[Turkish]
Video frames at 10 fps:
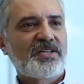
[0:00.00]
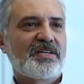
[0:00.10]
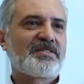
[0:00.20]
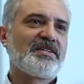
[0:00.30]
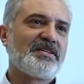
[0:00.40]
şey
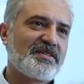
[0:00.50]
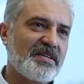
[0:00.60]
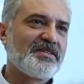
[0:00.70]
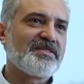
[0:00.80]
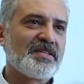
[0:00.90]
aslında
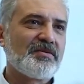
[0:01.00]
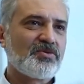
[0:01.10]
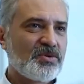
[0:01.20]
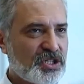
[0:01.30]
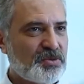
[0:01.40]
istediğiniz zaman
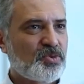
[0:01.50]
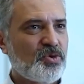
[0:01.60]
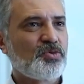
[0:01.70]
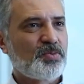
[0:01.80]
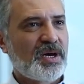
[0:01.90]
ulaşıp
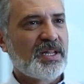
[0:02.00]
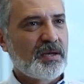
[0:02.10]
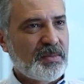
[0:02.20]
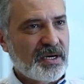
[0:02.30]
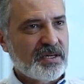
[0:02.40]
görüp
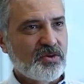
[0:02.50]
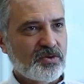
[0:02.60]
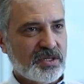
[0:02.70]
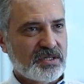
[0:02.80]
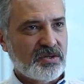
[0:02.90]
anlama
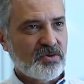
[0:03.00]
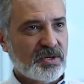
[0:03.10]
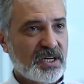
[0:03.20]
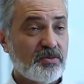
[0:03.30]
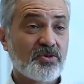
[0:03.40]
noktasına
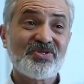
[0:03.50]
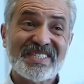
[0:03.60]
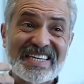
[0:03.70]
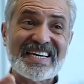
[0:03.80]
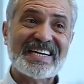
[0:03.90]
doğru
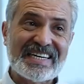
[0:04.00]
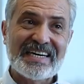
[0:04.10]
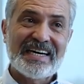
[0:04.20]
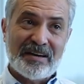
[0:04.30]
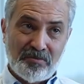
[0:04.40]
gelebiliyorsunuz. Yeter ki
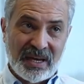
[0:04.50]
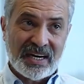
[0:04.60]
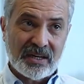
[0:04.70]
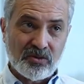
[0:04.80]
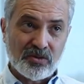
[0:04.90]

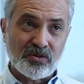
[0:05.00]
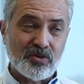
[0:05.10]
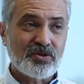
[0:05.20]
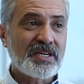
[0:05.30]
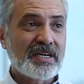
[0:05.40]
meraklı olun.
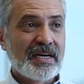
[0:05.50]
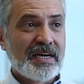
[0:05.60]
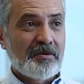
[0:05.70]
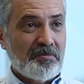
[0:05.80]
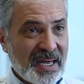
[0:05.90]
O yüzden
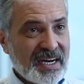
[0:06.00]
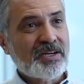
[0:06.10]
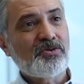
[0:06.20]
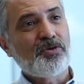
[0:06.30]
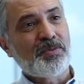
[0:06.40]

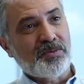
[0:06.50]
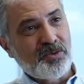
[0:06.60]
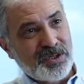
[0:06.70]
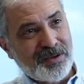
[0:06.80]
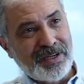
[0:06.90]
meraklı olmak
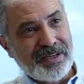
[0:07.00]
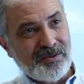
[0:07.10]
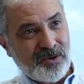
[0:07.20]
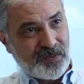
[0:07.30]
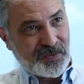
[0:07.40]
muhtemelen
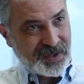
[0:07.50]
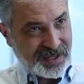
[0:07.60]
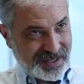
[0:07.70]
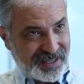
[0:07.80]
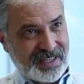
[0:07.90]
o
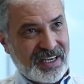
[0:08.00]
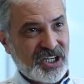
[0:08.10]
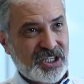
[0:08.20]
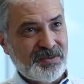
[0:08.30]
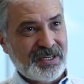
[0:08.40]

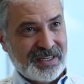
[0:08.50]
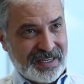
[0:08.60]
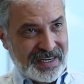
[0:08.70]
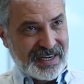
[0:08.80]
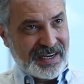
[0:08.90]
değişimi
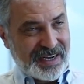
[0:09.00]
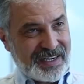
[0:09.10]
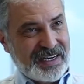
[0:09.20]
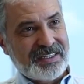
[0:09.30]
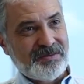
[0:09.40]

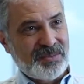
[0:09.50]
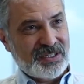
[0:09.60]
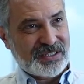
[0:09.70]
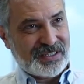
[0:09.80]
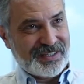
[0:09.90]
hayatın
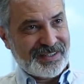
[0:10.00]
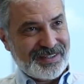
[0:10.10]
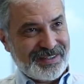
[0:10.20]
bir e,